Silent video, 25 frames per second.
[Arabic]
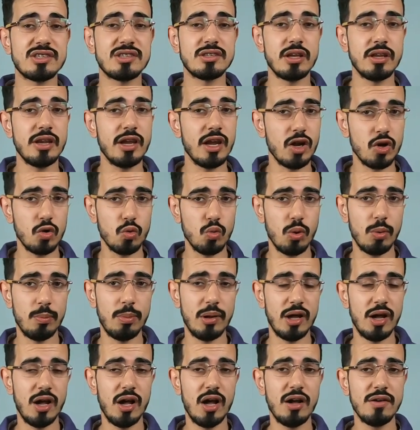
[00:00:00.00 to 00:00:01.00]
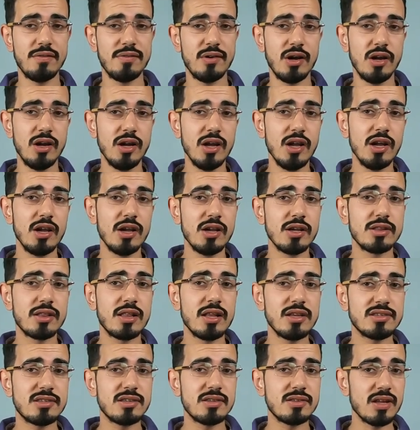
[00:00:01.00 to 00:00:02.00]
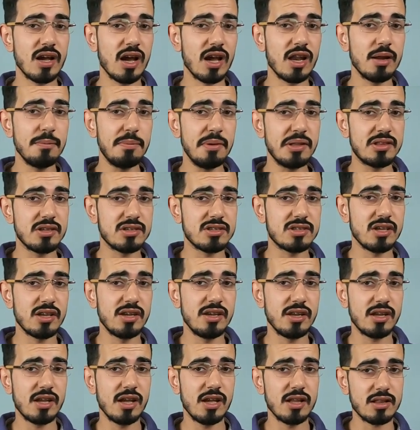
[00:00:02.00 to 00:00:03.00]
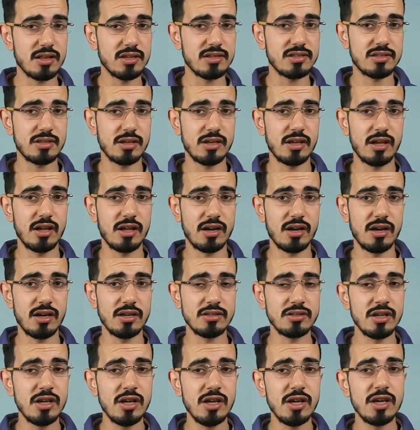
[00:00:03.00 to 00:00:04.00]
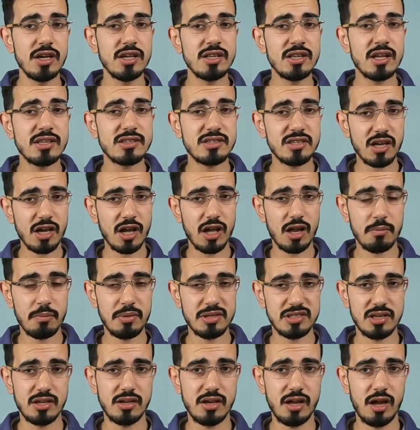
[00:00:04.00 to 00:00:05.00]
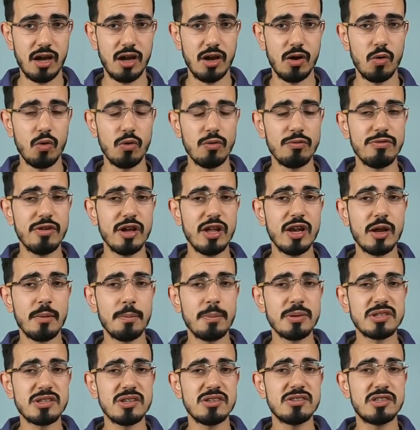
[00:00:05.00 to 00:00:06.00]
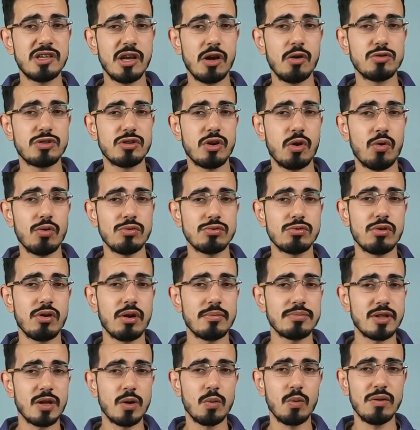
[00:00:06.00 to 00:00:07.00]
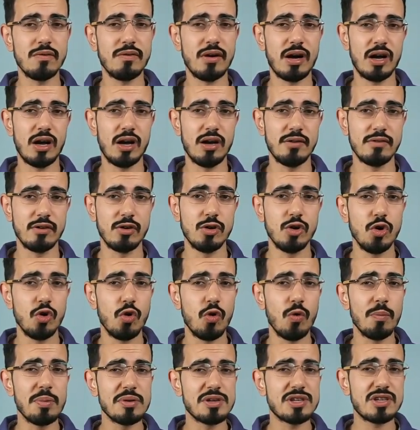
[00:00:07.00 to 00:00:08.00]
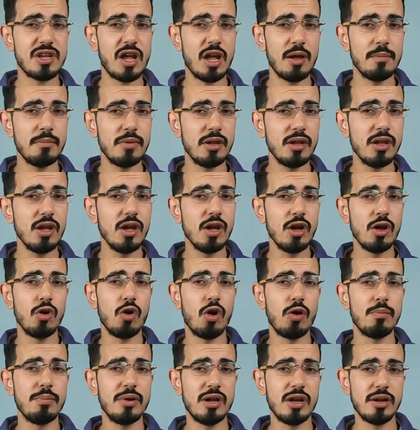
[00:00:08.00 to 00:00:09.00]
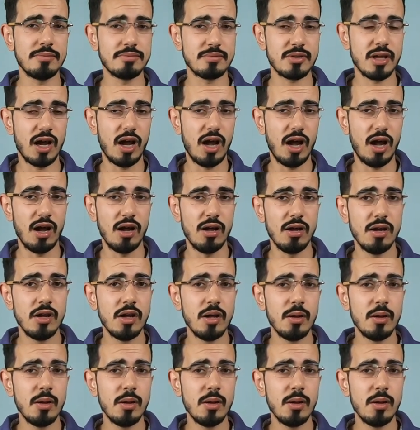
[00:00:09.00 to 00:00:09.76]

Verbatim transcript: السريع للوباء هذا تلزت أغلبية الشركات للسيارات إنها تسكر مصانعها وذلك باش تتجاوز الخطورة متاع الوضع هذا وباش تحمي العمال متاعها